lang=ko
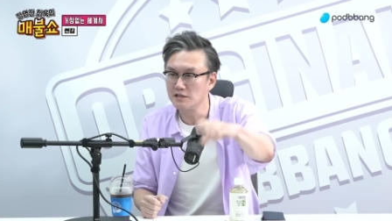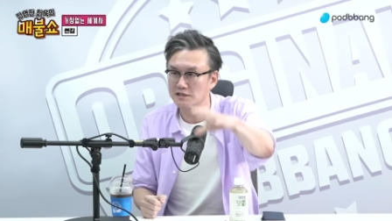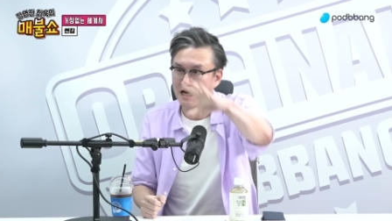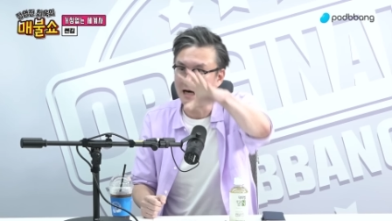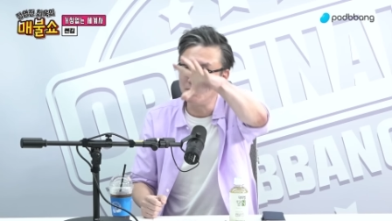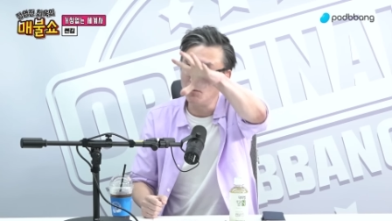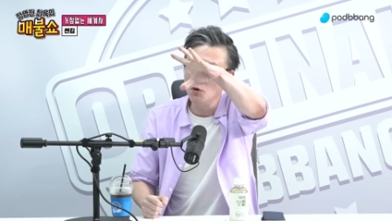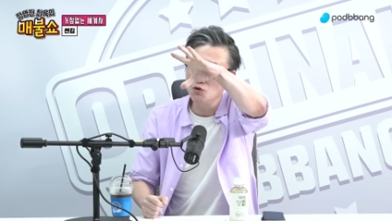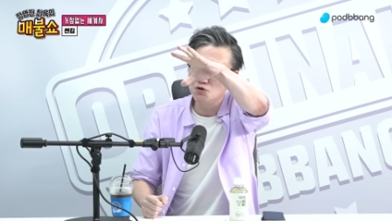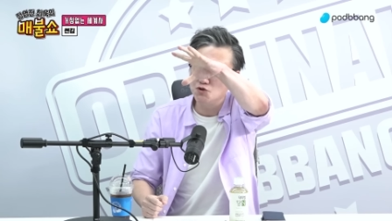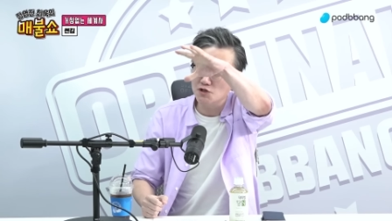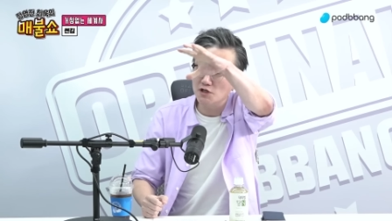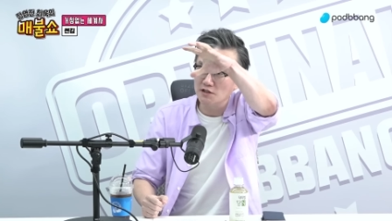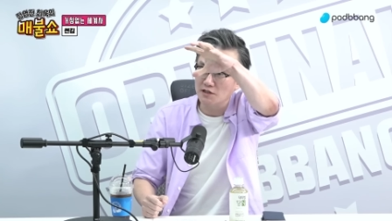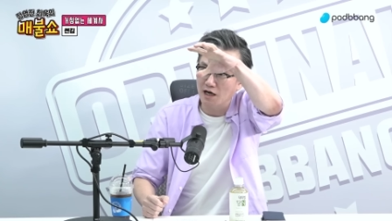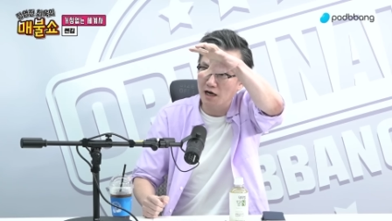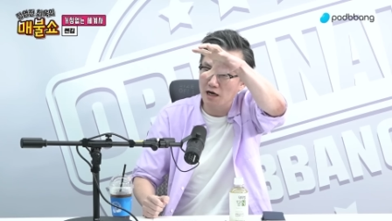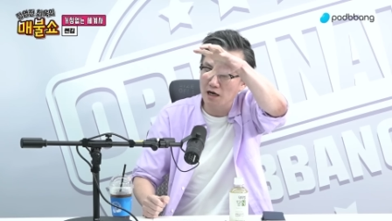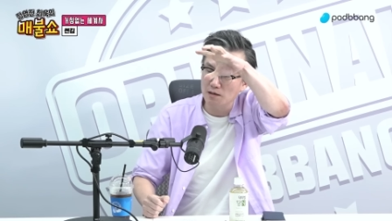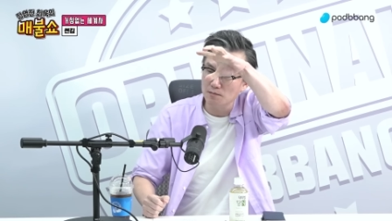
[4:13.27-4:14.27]

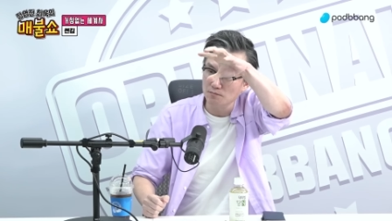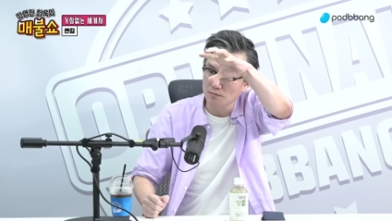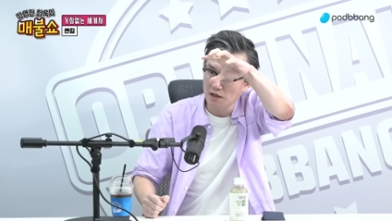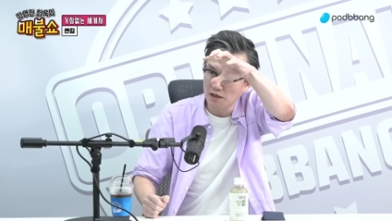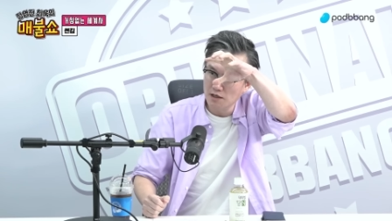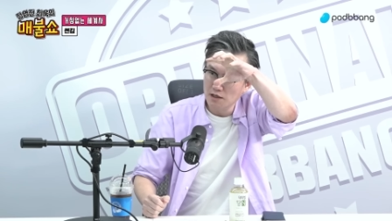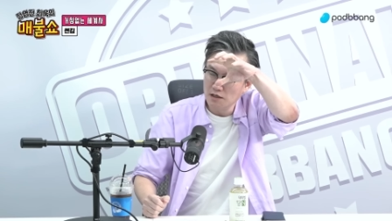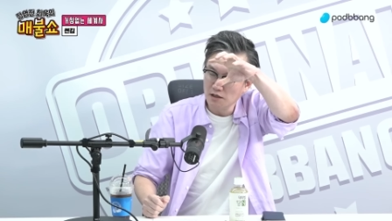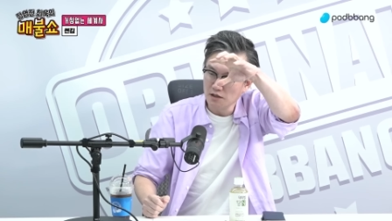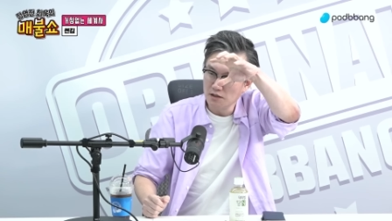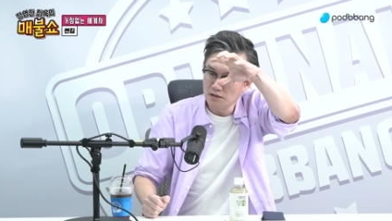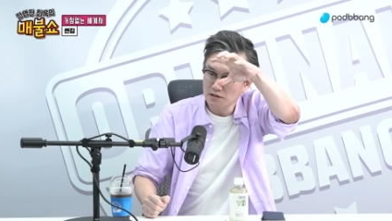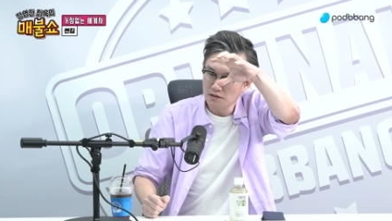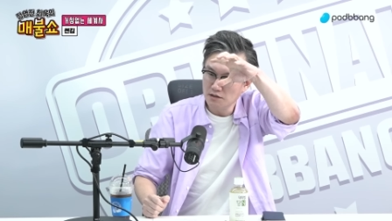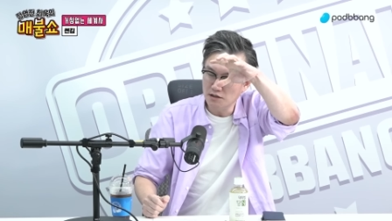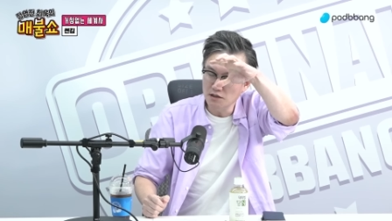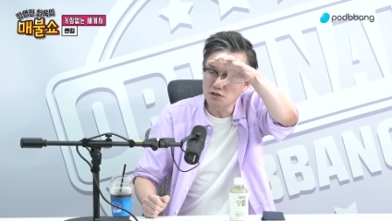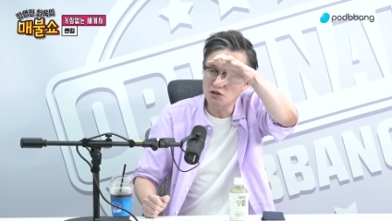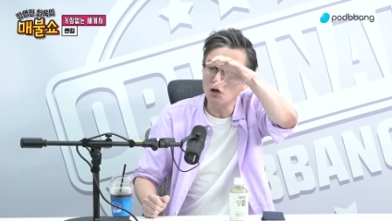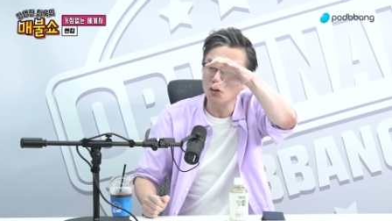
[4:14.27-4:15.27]
자본주의를 다
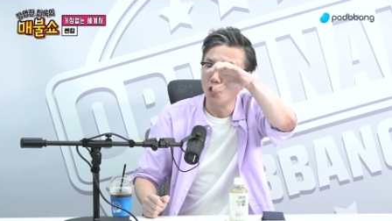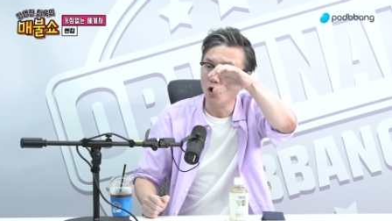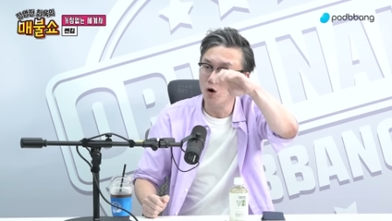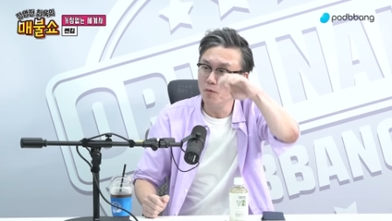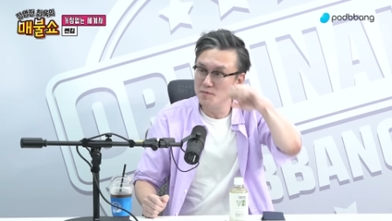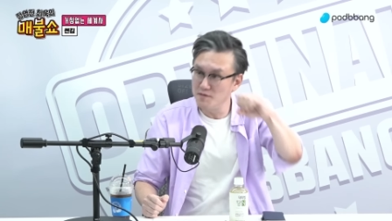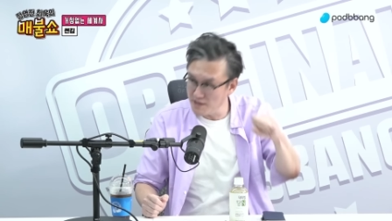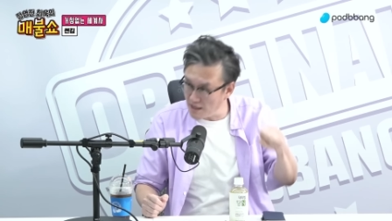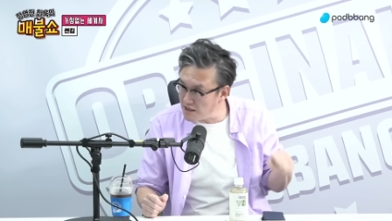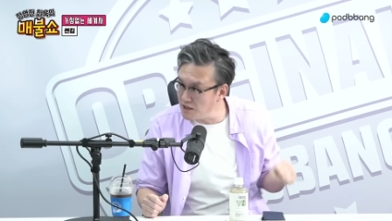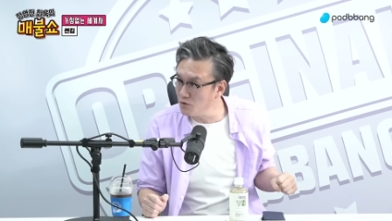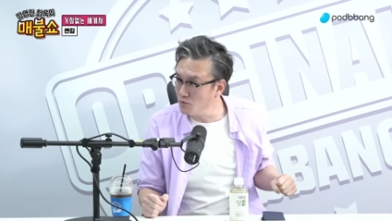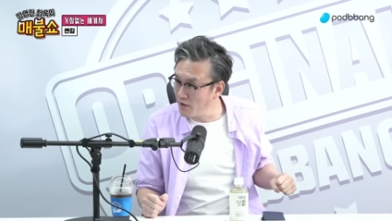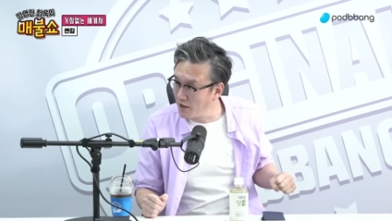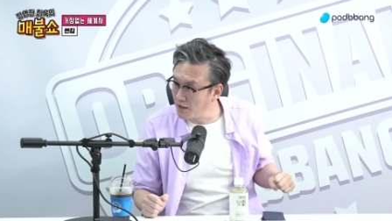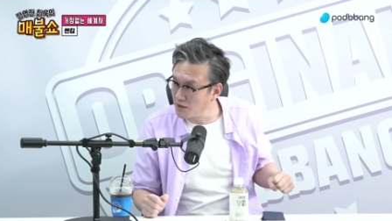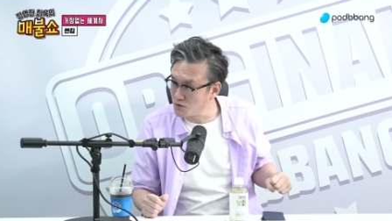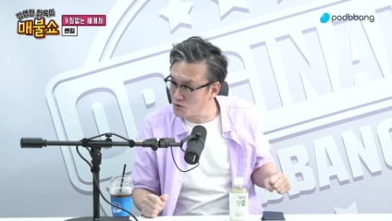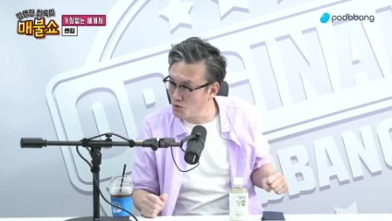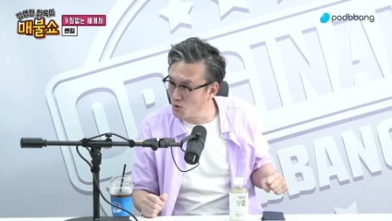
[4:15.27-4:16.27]
흔적을 없애기
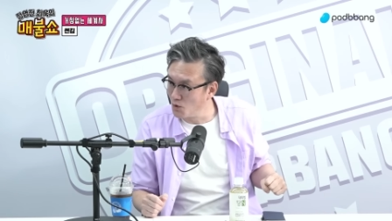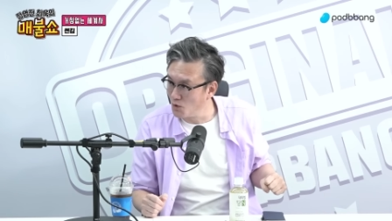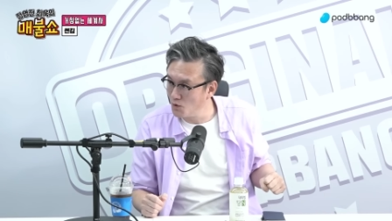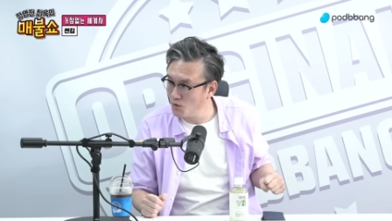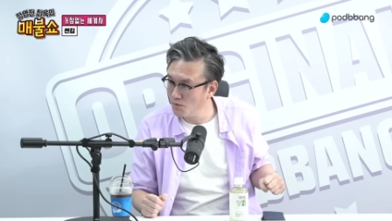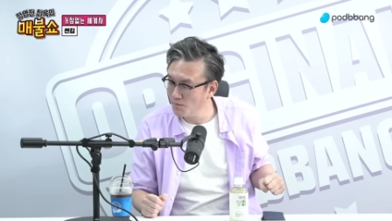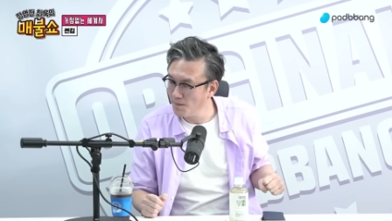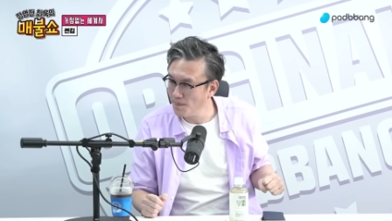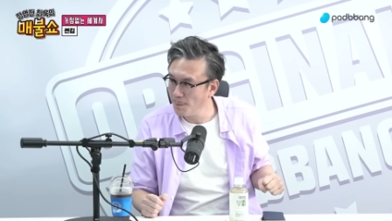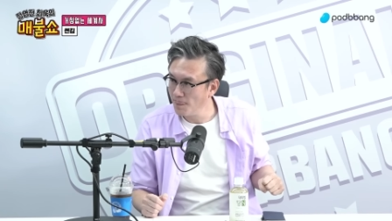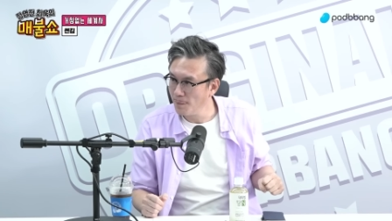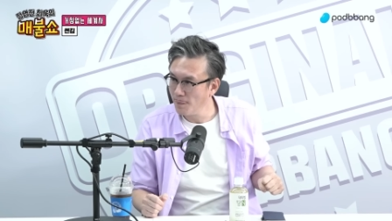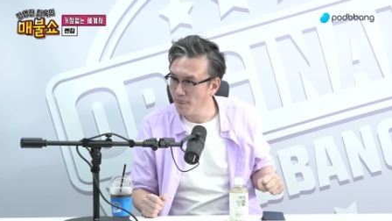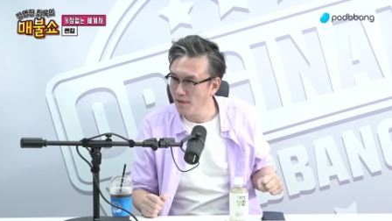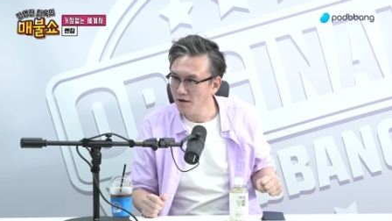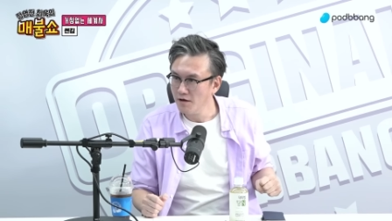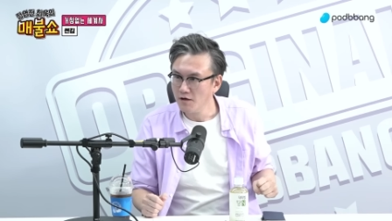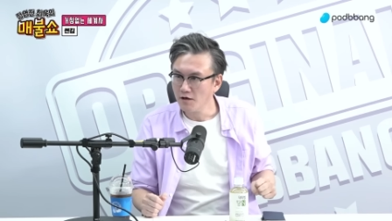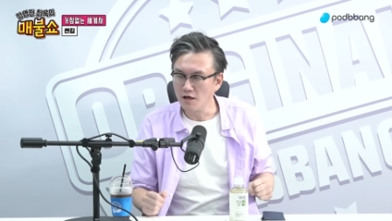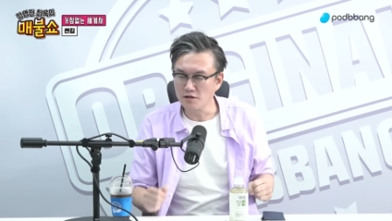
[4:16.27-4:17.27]
위해 가지고 아,
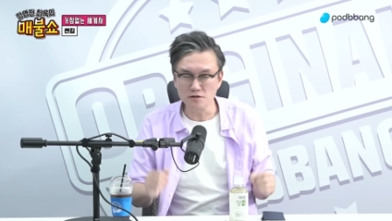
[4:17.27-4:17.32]
수단으로. 음.